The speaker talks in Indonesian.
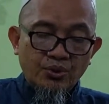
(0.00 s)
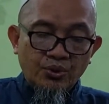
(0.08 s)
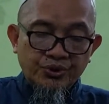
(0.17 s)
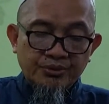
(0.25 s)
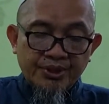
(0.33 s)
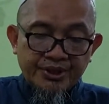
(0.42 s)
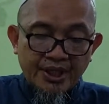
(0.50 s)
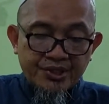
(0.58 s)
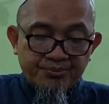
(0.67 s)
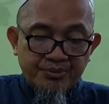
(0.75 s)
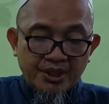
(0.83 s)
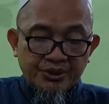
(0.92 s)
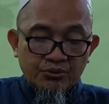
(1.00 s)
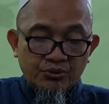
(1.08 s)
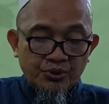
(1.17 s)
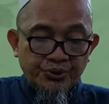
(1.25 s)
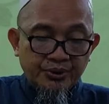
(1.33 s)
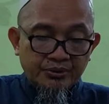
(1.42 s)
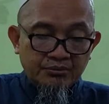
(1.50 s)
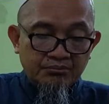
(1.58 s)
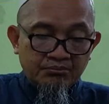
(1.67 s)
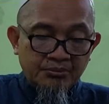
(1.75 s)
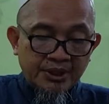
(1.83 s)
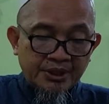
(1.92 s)
untuk bertasbih atau untuk
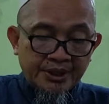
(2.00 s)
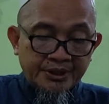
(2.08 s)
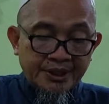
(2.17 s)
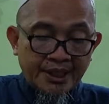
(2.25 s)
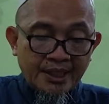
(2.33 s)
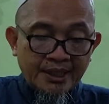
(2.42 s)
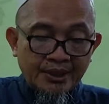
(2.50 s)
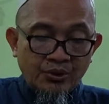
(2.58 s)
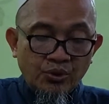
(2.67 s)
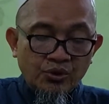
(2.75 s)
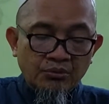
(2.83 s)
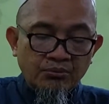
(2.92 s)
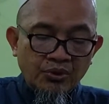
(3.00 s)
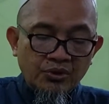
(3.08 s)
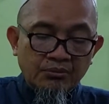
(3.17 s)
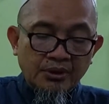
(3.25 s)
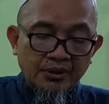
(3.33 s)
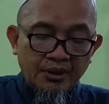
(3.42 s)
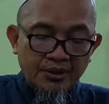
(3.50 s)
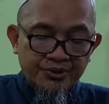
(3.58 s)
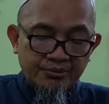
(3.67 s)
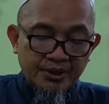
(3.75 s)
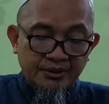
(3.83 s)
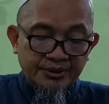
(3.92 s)
menerangkan hukum-hukum Allah
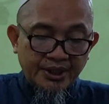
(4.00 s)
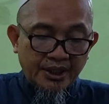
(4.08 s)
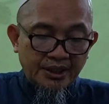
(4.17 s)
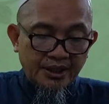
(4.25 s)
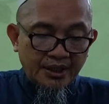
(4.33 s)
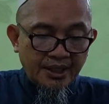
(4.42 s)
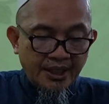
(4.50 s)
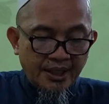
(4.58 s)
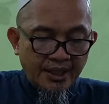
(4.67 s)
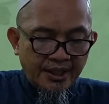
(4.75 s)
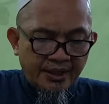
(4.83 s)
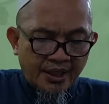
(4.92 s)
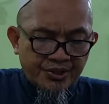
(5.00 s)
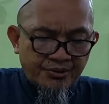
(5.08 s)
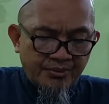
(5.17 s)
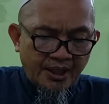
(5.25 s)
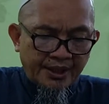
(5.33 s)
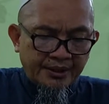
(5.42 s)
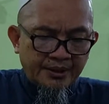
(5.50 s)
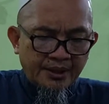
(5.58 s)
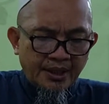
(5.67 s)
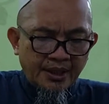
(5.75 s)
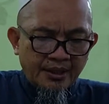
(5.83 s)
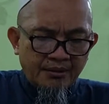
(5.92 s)
Subhanahu wa taala. Yang kesembilan,
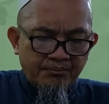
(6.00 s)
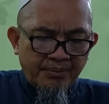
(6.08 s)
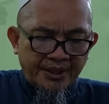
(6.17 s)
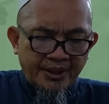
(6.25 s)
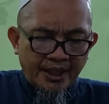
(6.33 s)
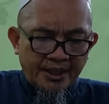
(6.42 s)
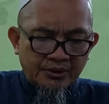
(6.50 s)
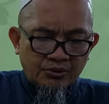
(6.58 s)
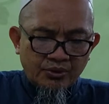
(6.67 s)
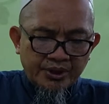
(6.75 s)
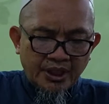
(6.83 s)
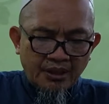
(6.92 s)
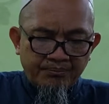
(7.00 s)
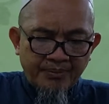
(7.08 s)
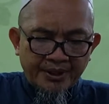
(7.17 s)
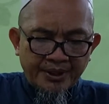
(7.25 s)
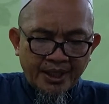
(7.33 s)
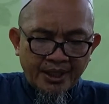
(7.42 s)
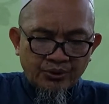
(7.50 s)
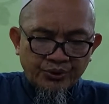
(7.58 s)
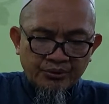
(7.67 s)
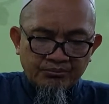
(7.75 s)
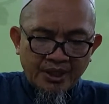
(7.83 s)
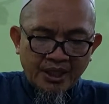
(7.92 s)
pandanganku adalah pandangan
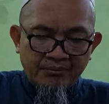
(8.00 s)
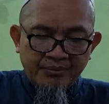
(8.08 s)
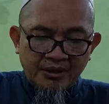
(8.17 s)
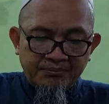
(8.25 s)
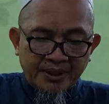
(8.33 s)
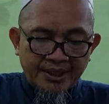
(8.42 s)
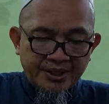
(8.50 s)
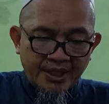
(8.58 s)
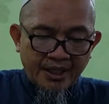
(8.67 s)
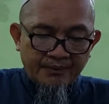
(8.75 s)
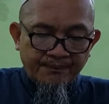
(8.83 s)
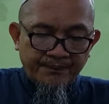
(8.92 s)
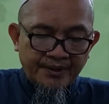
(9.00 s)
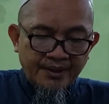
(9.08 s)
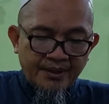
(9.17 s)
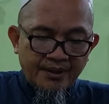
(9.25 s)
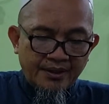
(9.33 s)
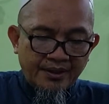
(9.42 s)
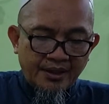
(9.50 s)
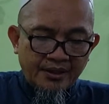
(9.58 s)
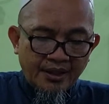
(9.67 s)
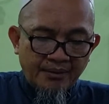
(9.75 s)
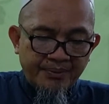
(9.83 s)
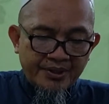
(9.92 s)
untuk mengambil pelajaran
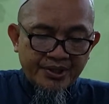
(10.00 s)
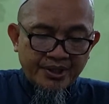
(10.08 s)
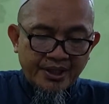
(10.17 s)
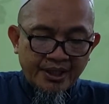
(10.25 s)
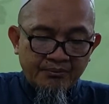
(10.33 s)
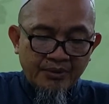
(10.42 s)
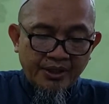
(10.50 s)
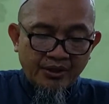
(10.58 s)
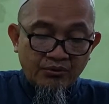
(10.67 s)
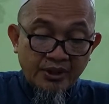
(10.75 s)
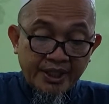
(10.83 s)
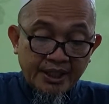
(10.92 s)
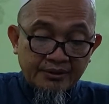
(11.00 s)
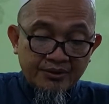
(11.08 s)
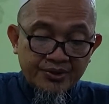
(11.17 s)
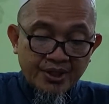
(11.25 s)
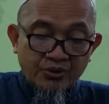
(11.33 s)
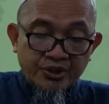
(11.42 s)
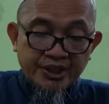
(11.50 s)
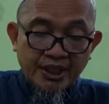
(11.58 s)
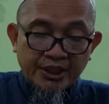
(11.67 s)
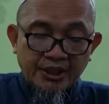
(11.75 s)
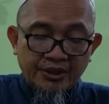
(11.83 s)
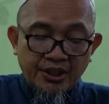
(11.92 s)
yakni apa saja yang beliau lihat selalu
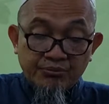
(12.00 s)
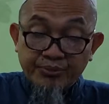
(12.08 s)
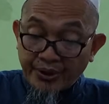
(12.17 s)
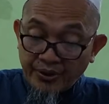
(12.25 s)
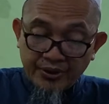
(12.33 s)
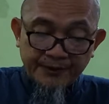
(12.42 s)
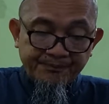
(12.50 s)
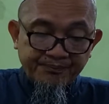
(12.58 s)
dijadikan ibroh.